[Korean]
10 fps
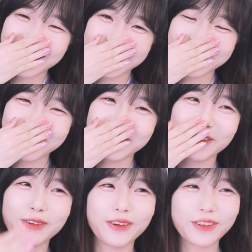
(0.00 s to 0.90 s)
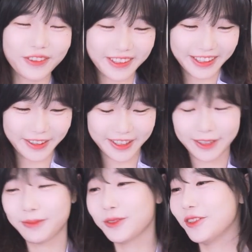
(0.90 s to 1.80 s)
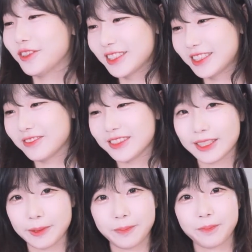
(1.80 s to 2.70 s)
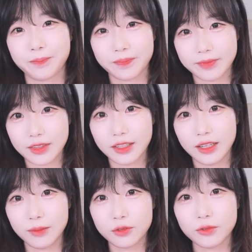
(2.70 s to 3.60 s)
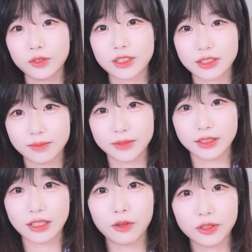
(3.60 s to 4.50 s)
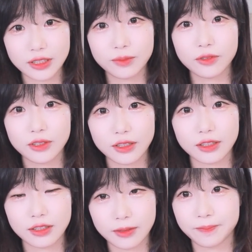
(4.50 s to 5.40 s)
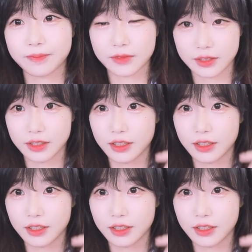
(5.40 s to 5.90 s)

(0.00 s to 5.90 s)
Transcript: 아, 너무, 너무 어려운데 아, 앞으로 외우겠습니다 음. 앞으로 외우겠습니다 4월 15일이라니 음. 음.